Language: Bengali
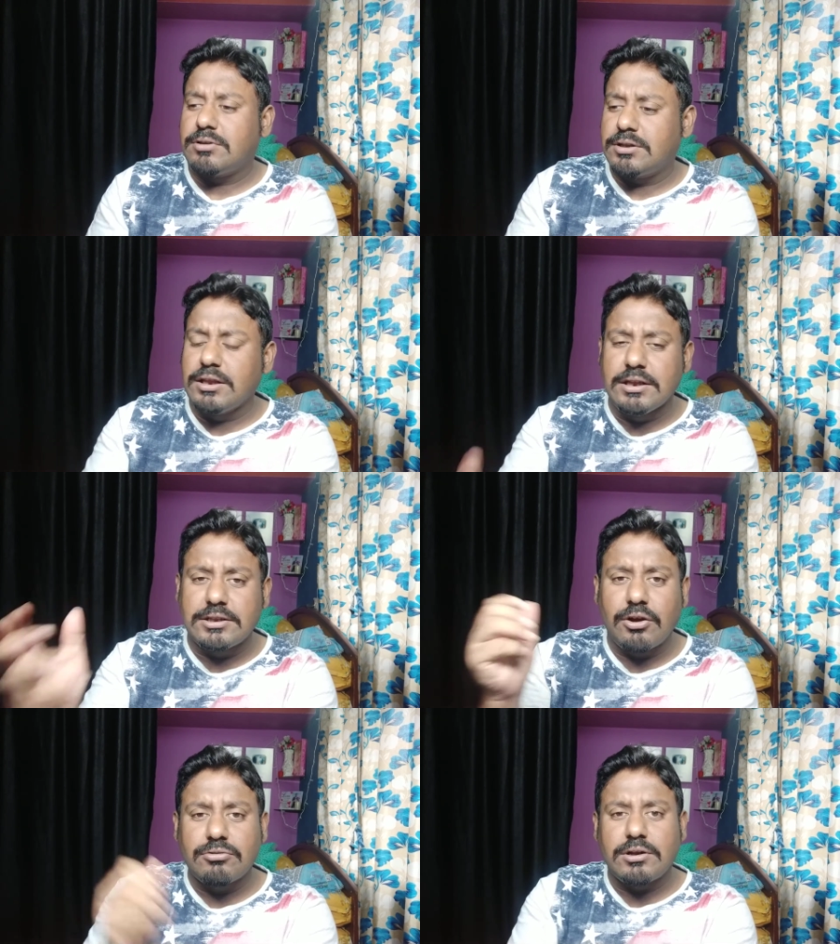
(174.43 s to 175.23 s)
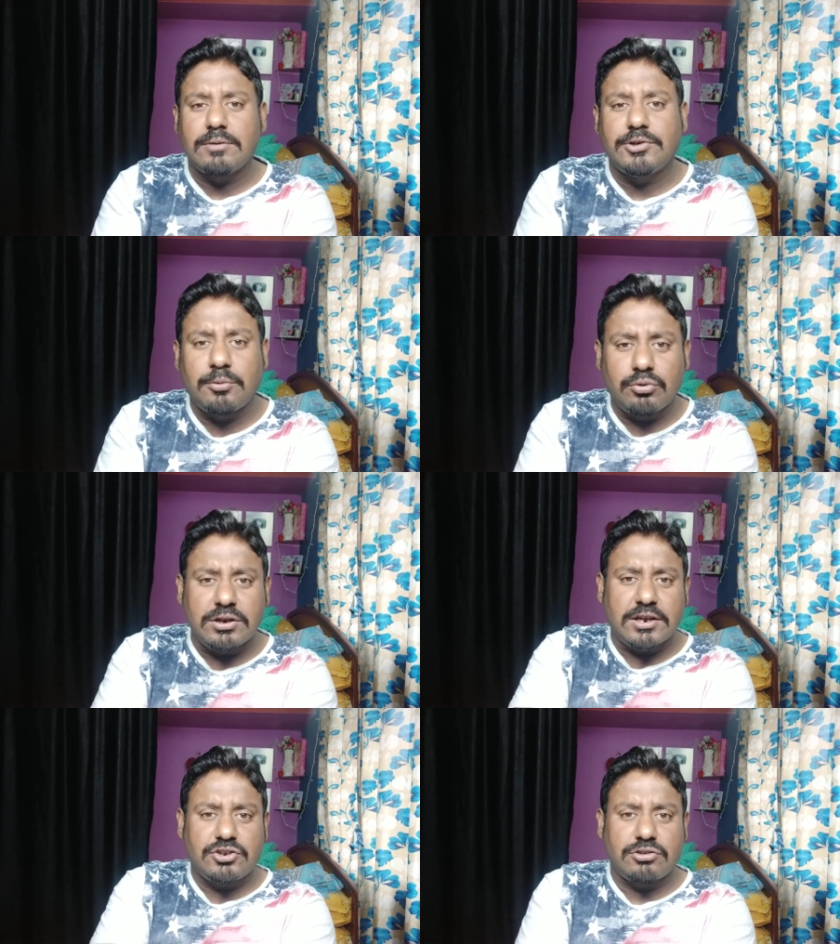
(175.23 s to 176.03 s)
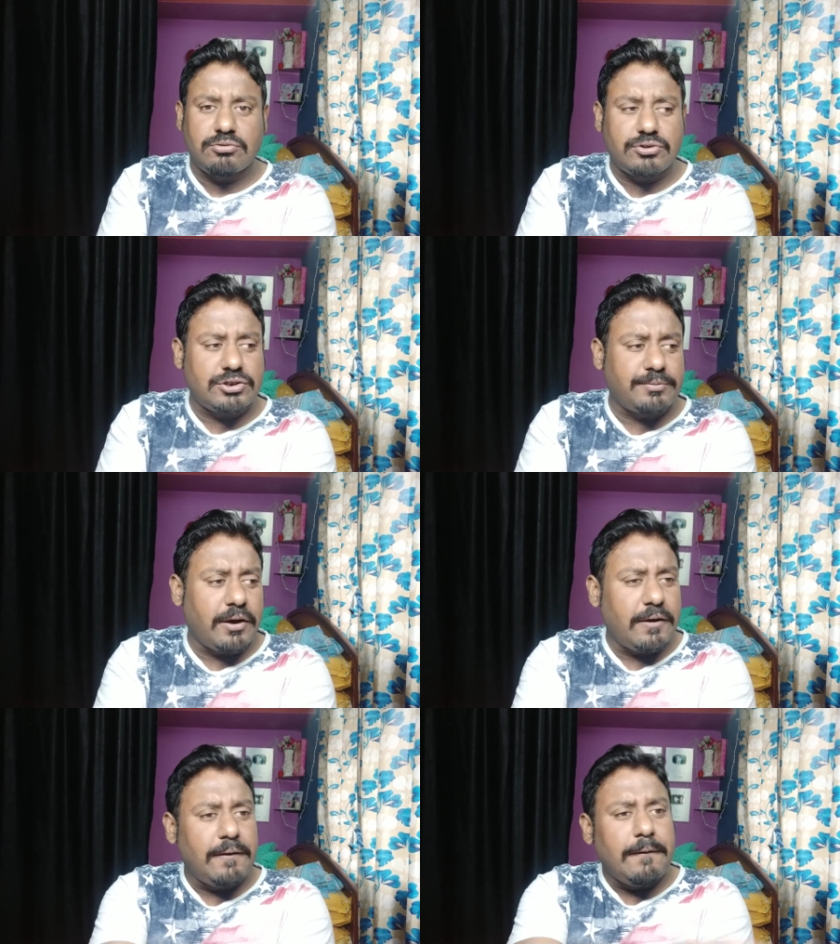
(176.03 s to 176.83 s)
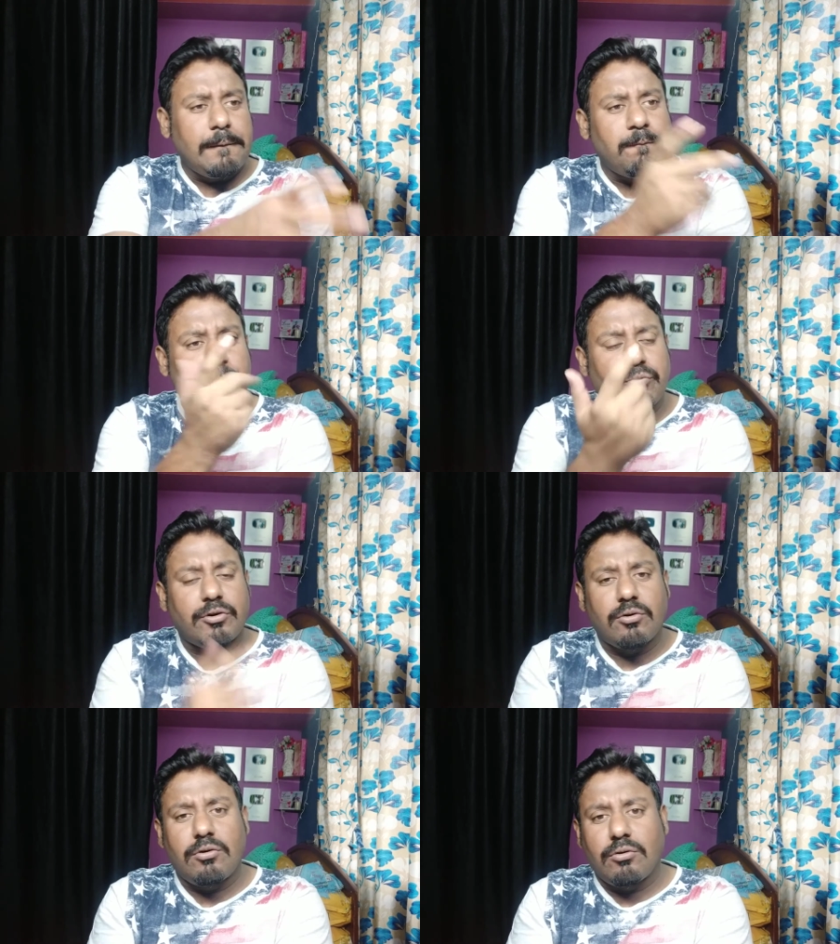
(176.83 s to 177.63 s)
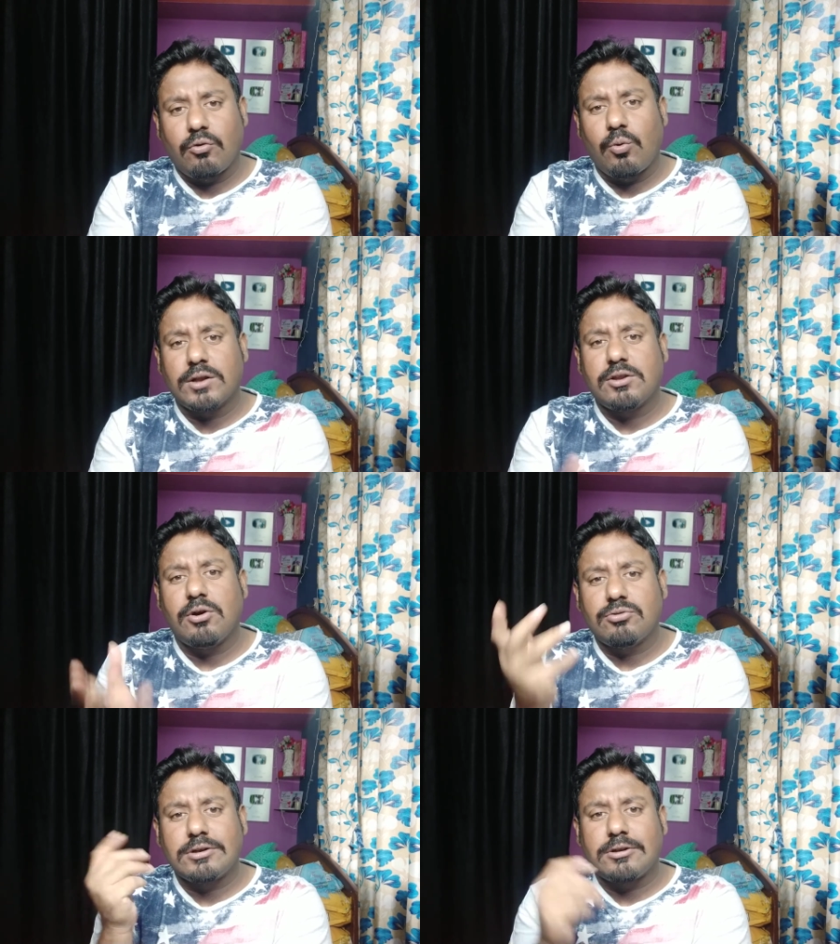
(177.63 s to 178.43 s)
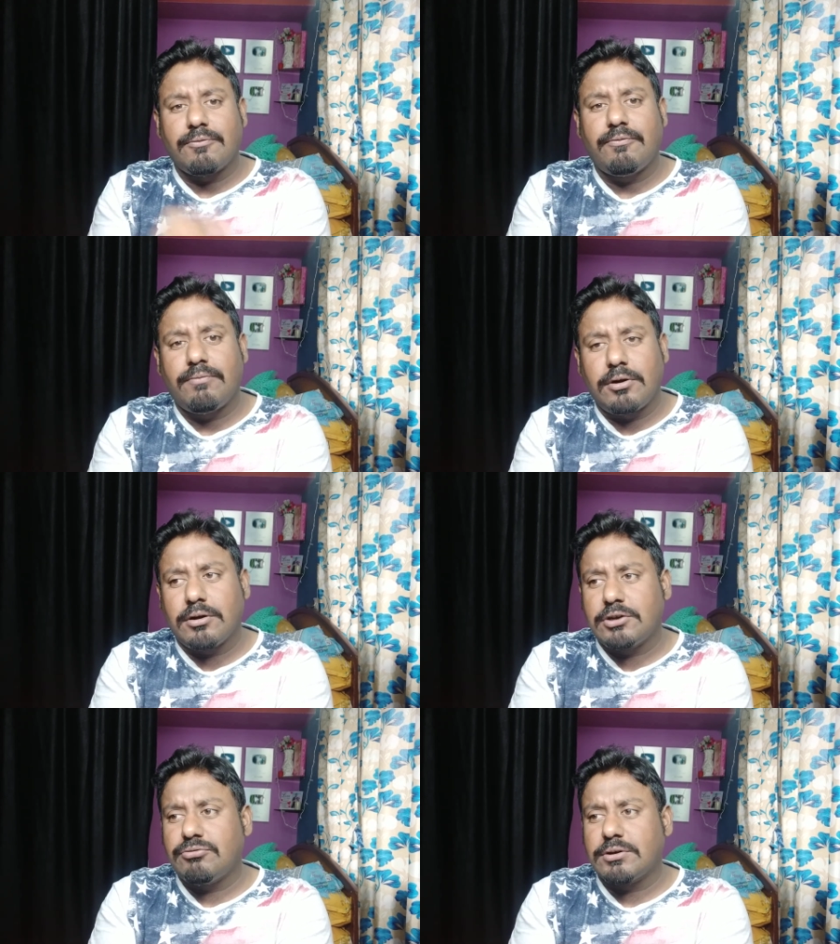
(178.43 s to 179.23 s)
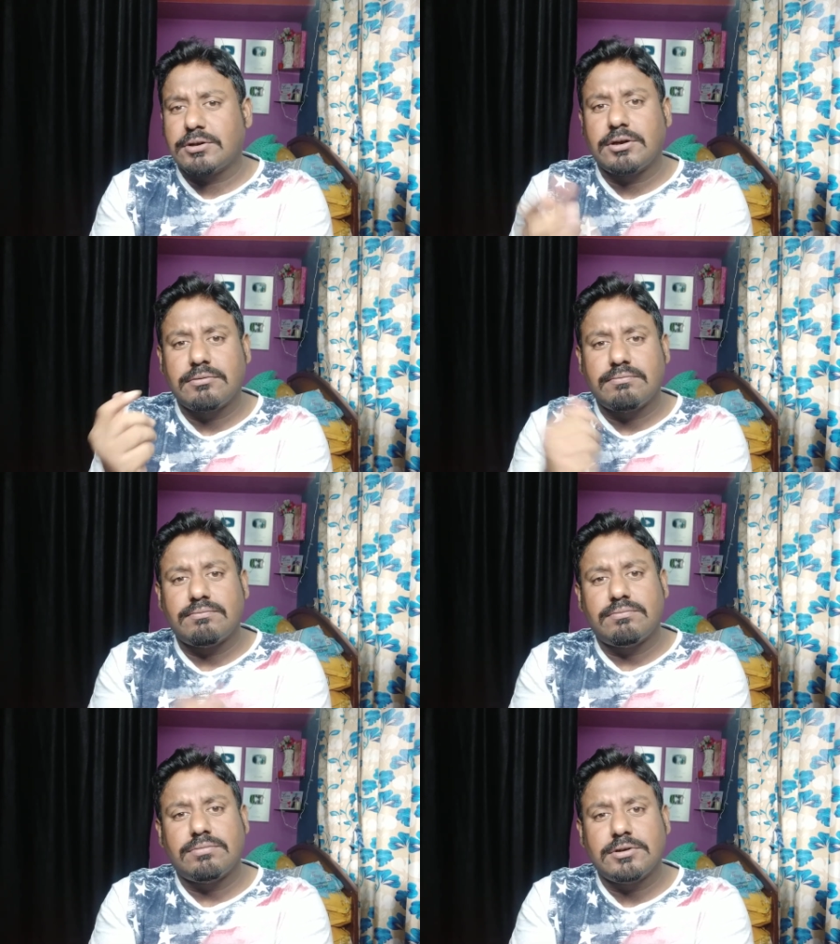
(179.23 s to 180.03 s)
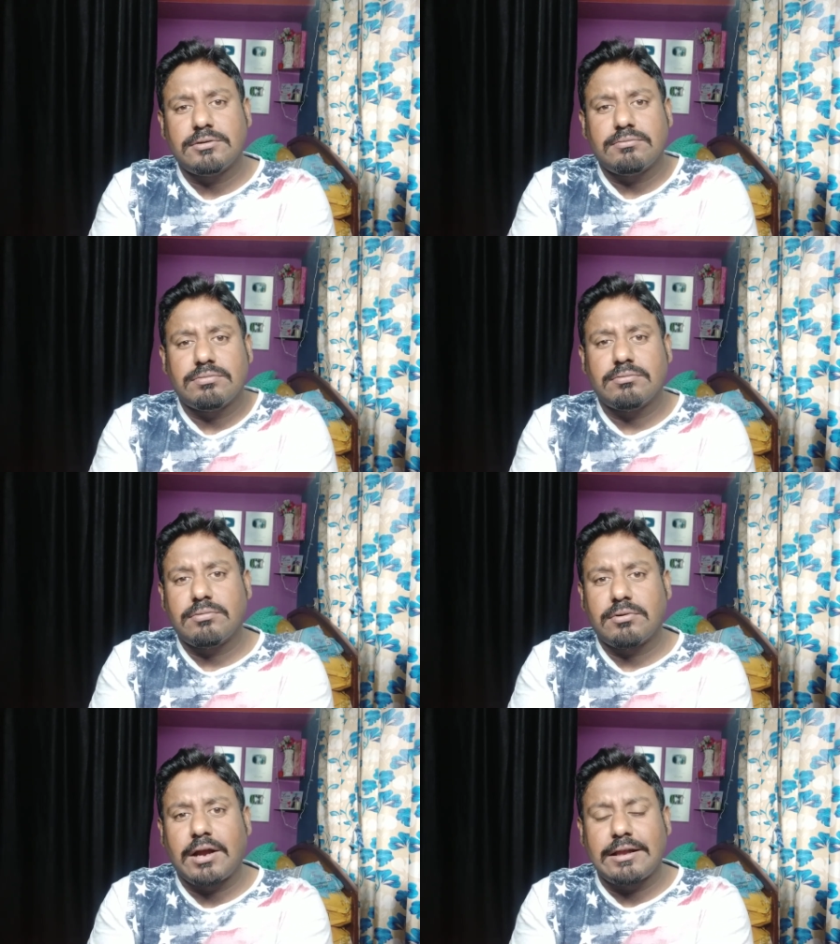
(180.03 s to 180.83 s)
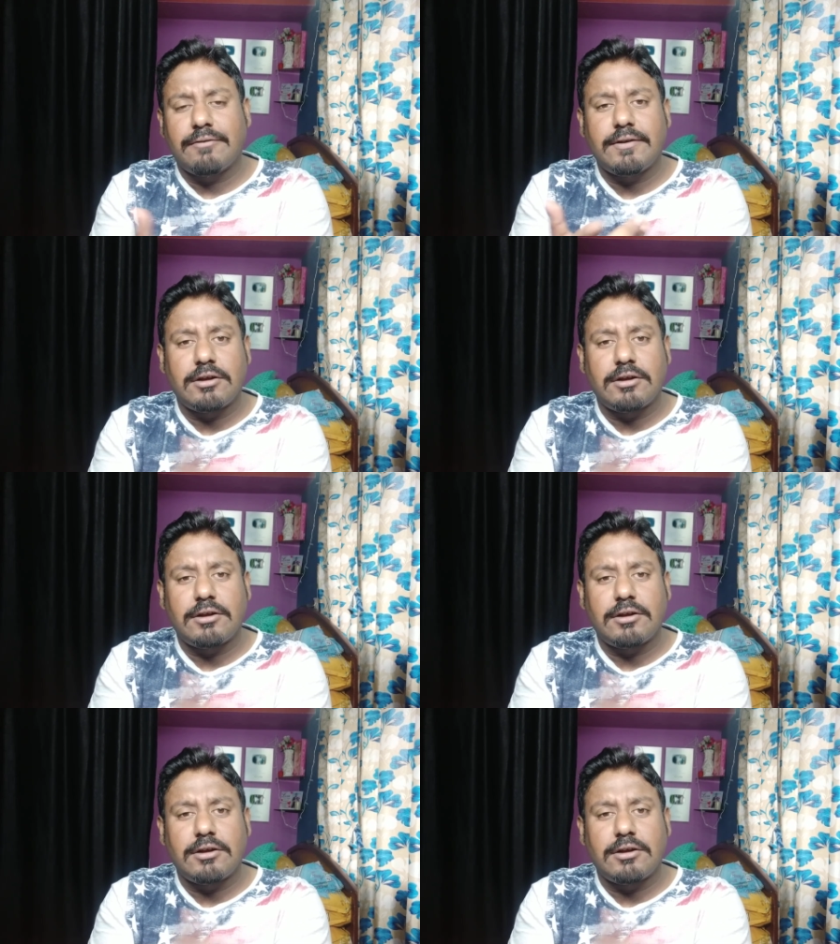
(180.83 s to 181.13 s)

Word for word: দিল্লিতে হয়তো একটা বিশাল বড় ইলেকশন হচ্ছে বা গোয়াতে হয়তো একটা কিছু একটা মানে খেলা ফেলা